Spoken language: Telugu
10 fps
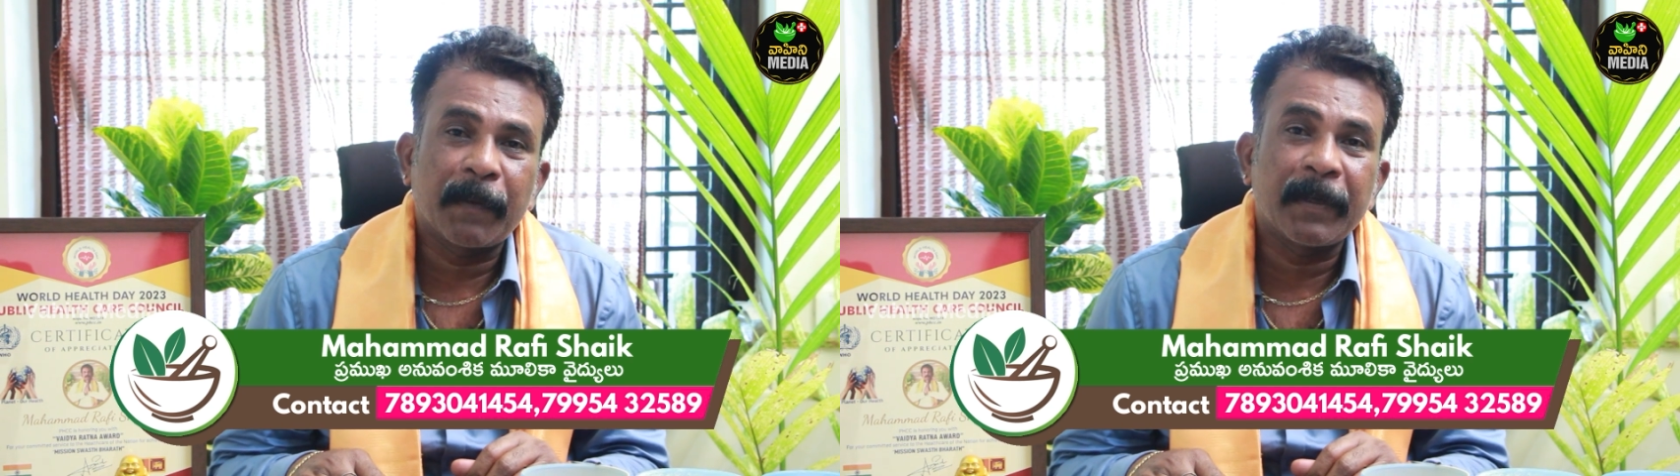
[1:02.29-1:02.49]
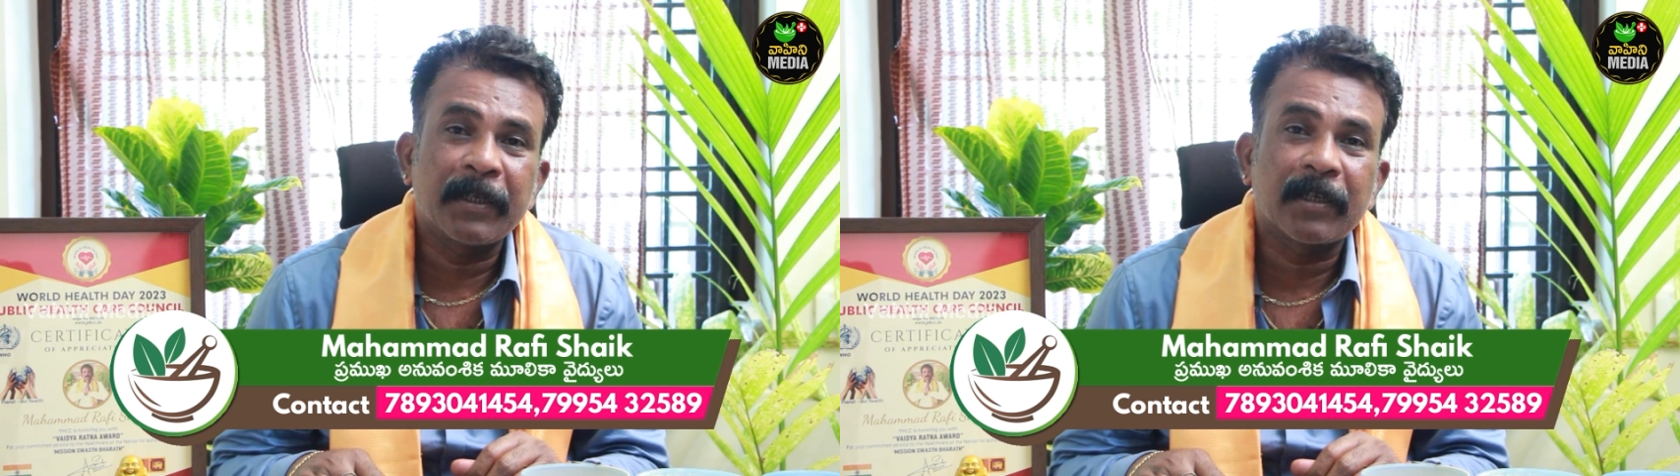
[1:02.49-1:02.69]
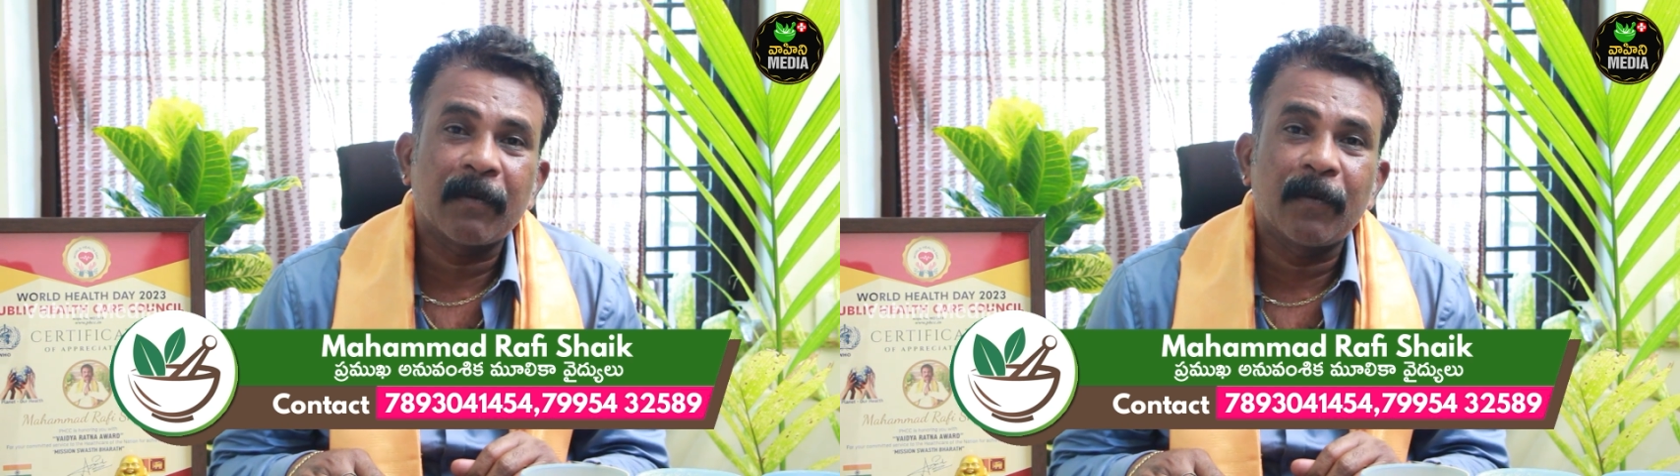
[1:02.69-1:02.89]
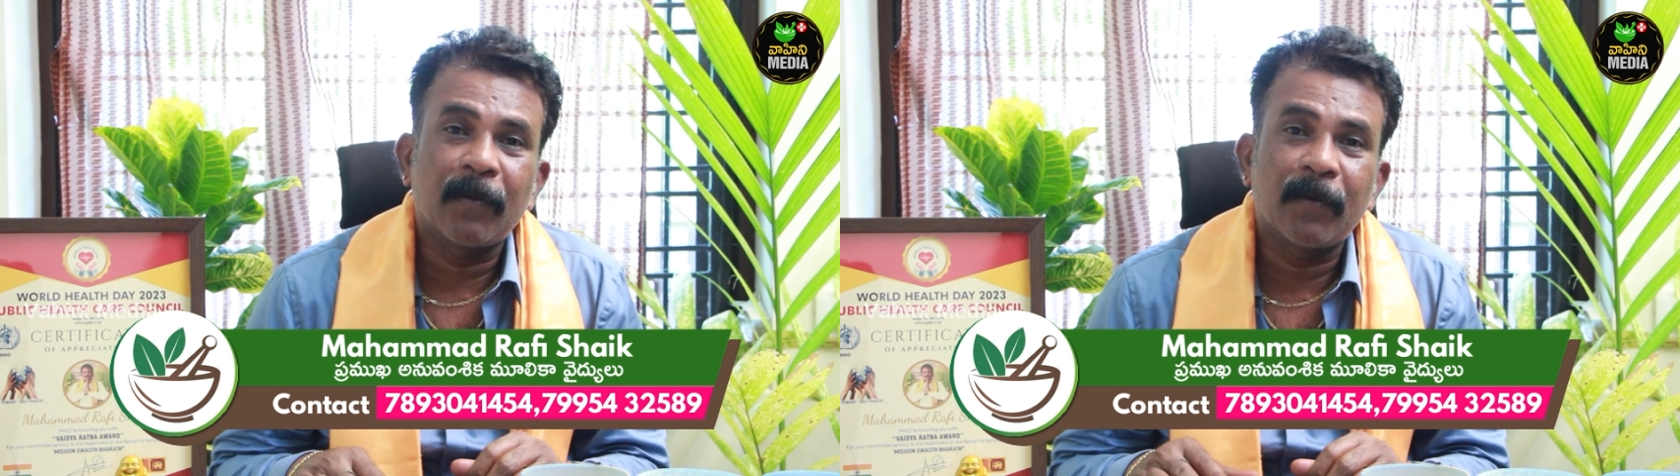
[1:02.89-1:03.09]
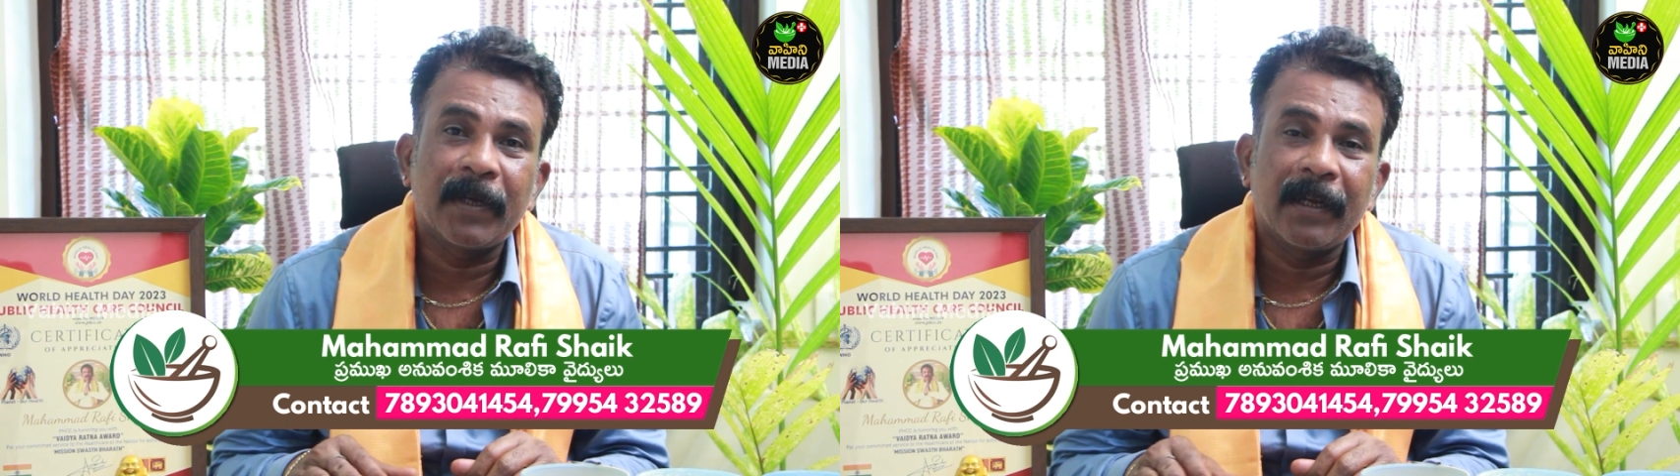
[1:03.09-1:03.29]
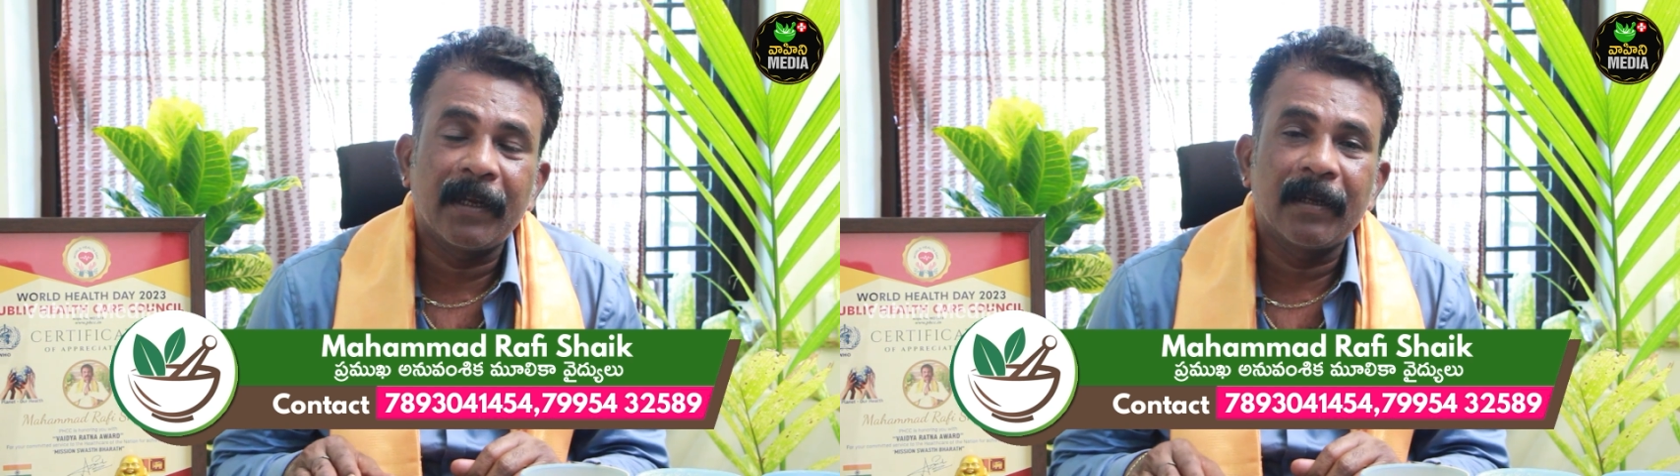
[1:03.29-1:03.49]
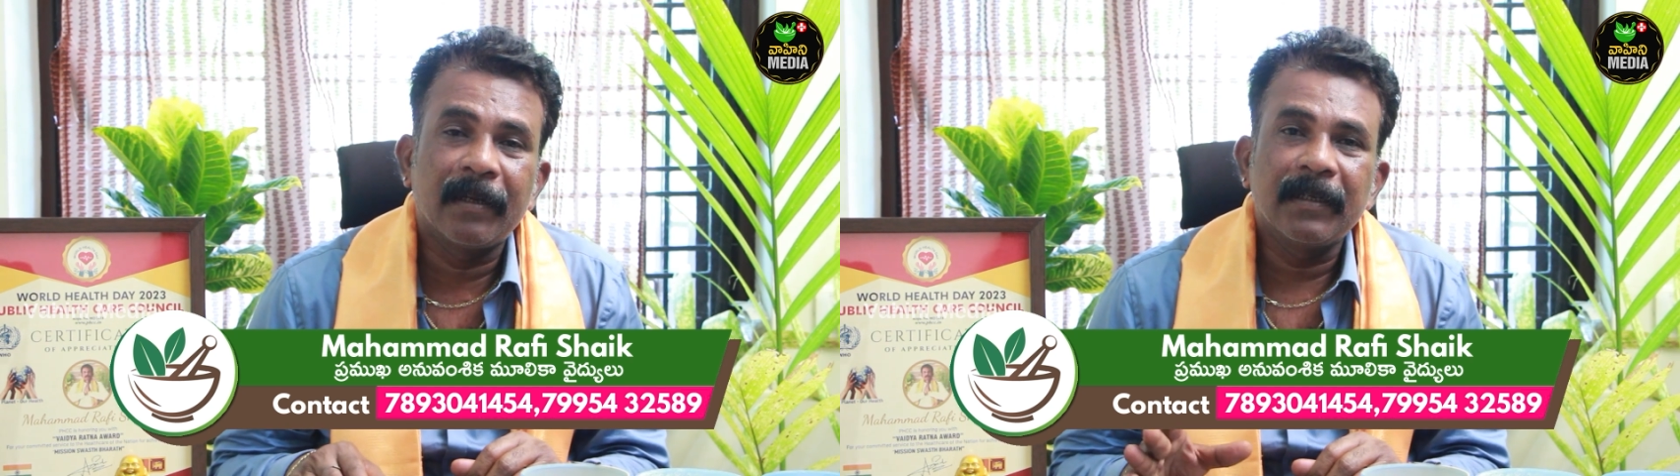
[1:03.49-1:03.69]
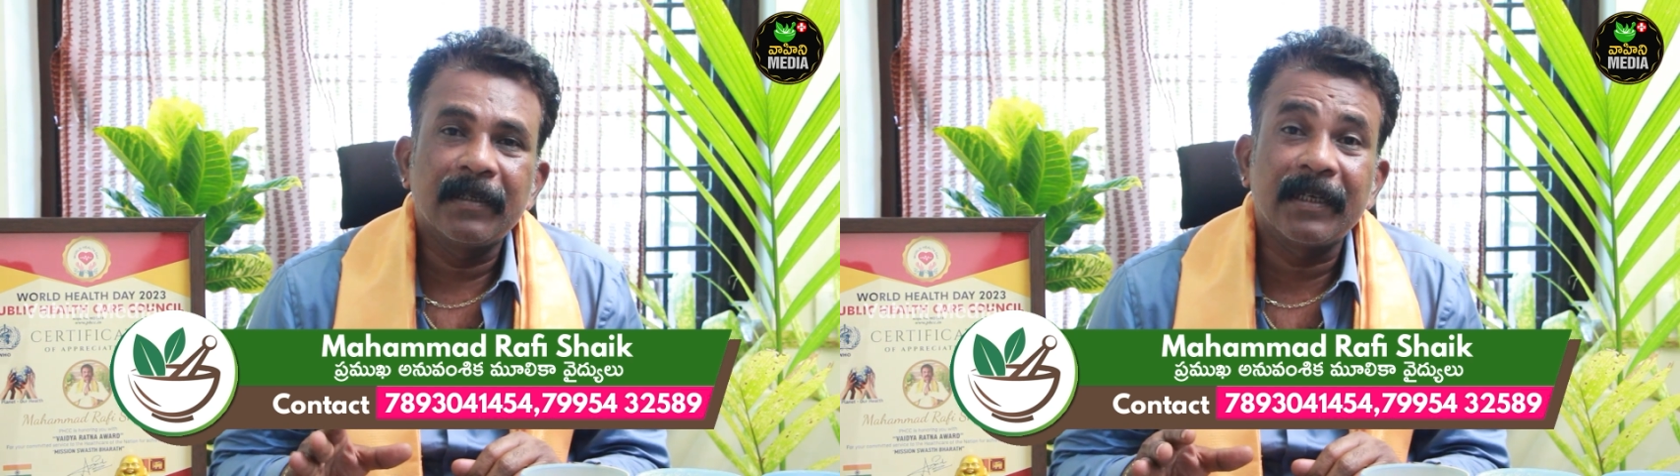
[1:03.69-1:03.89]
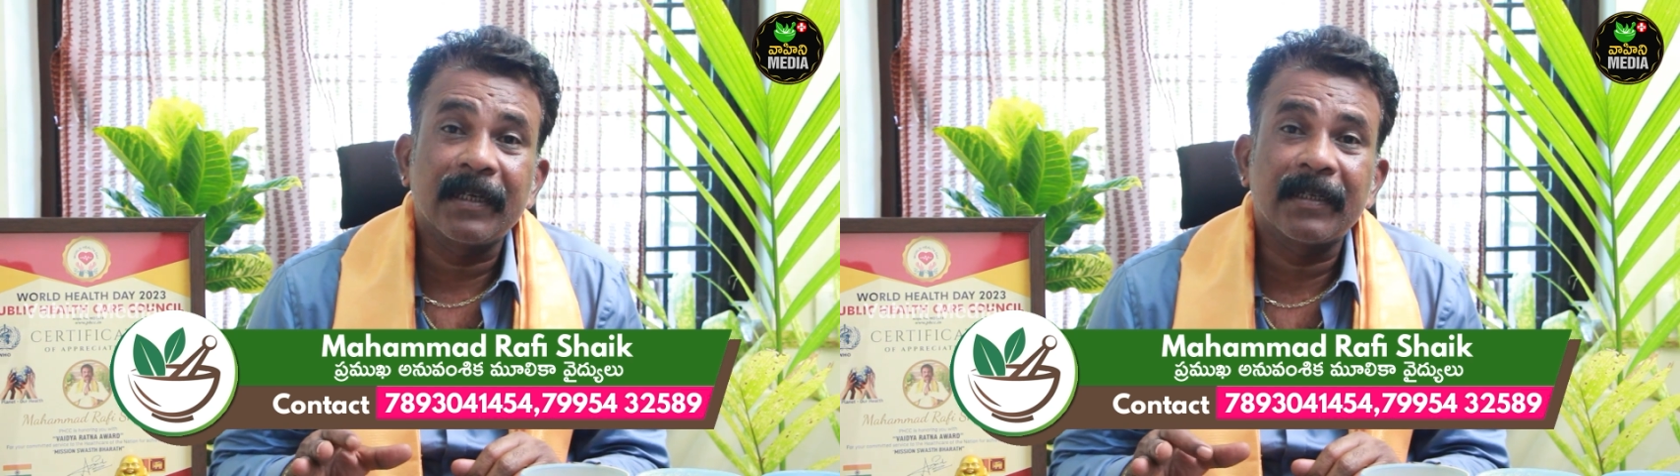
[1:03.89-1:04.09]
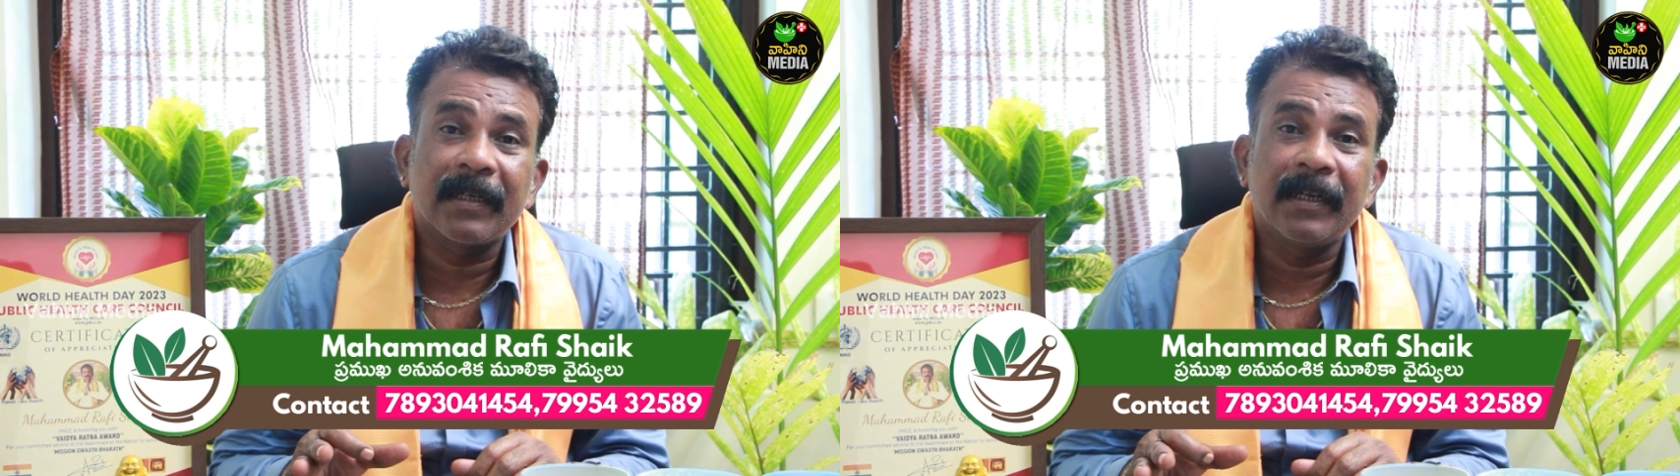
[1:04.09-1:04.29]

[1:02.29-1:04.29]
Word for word: ప్రపంచంలోనే చికిత్స